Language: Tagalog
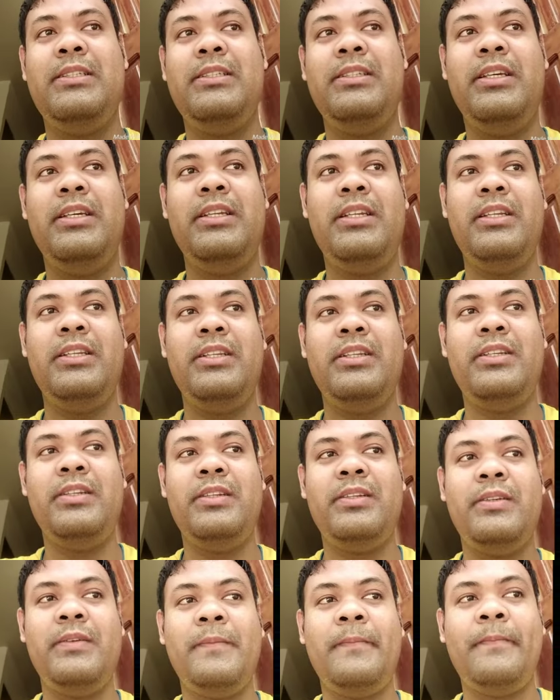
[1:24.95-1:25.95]
Then,
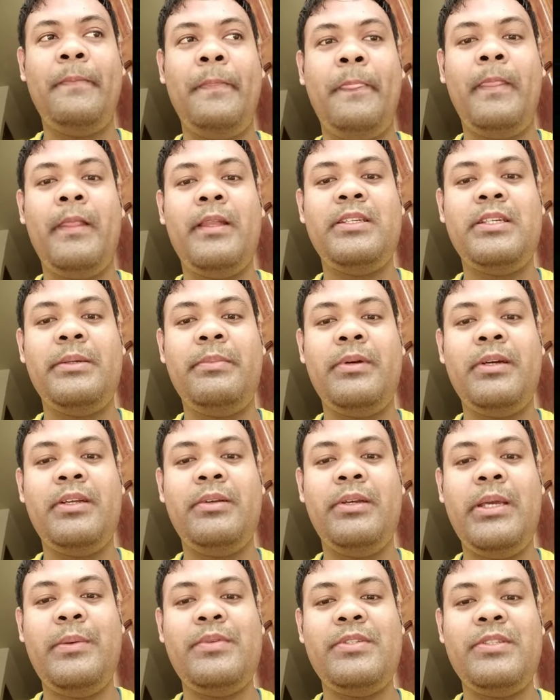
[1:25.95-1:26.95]
sa
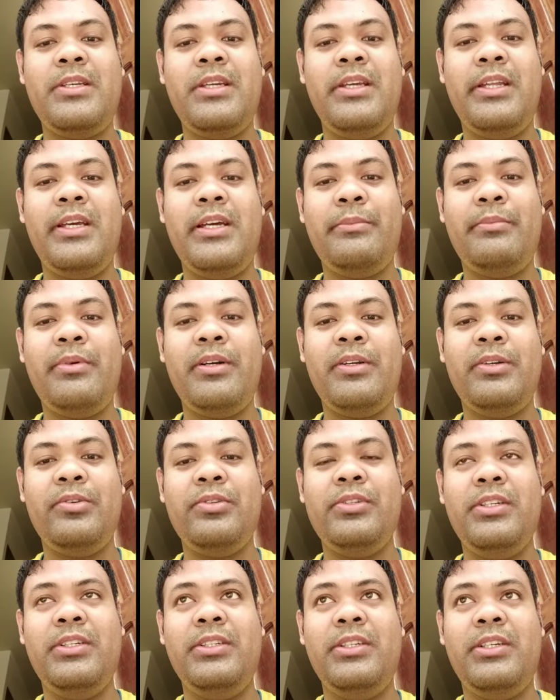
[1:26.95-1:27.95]
pang games na inaabangan
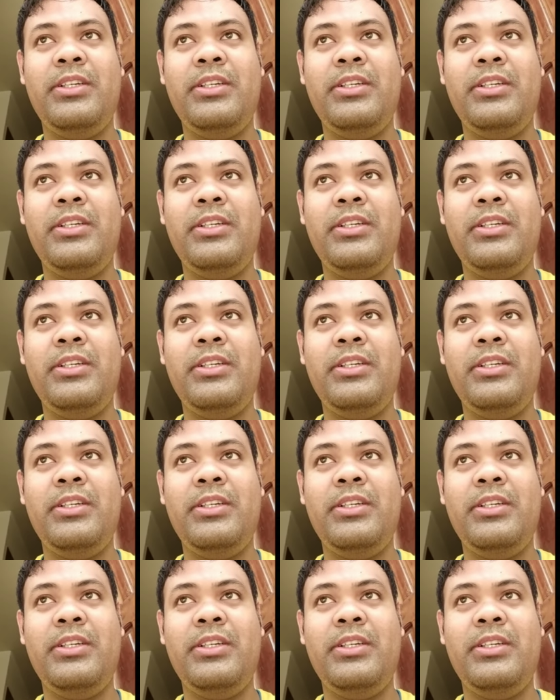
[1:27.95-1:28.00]
ko din